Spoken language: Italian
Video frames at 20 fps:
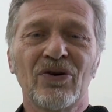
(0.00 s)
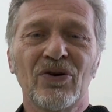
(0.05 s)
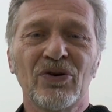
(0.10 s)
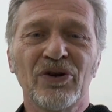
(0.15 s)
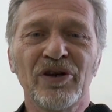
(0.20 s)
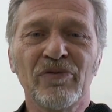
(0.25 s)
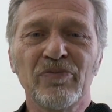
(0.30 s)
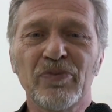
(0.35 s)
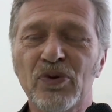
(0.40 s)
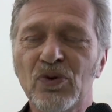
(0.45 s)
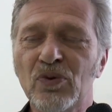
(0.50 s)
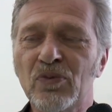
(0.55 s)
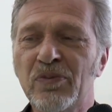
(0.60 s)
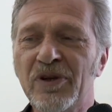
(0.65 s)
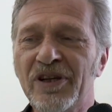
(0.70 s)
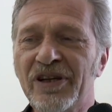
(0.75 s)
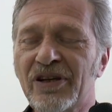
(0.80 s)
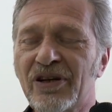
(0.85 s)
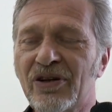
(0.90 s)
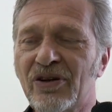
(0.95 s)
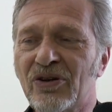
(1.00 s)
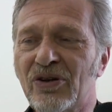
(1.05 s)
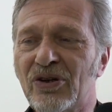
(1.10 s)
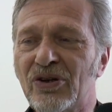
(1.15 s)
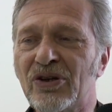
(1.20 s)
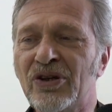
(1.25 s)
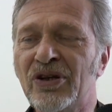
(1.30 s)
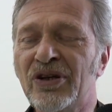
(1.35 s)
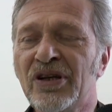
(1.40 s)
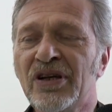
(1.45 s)
con il
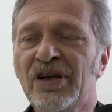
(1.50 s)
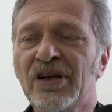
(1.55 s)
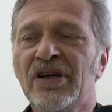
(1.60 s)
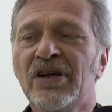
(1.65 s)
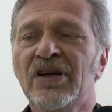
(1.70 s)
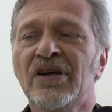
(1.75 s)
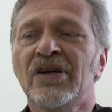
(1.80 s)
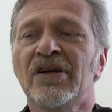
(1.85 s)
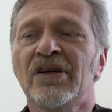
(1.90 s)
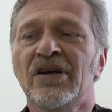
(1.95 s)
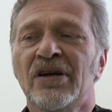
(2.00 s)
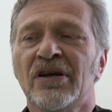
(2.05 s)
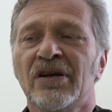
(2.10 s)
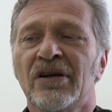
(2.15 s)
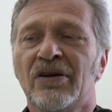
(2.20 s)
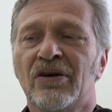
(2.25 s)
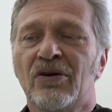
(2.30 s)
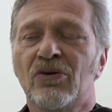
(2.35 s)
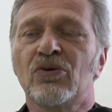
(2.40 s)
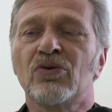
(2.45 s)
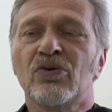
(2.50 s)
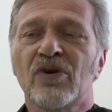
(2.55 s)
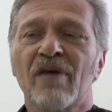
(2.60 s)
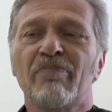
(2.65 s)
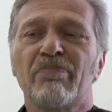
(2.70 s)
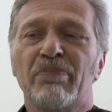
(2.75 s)
pubblico, con un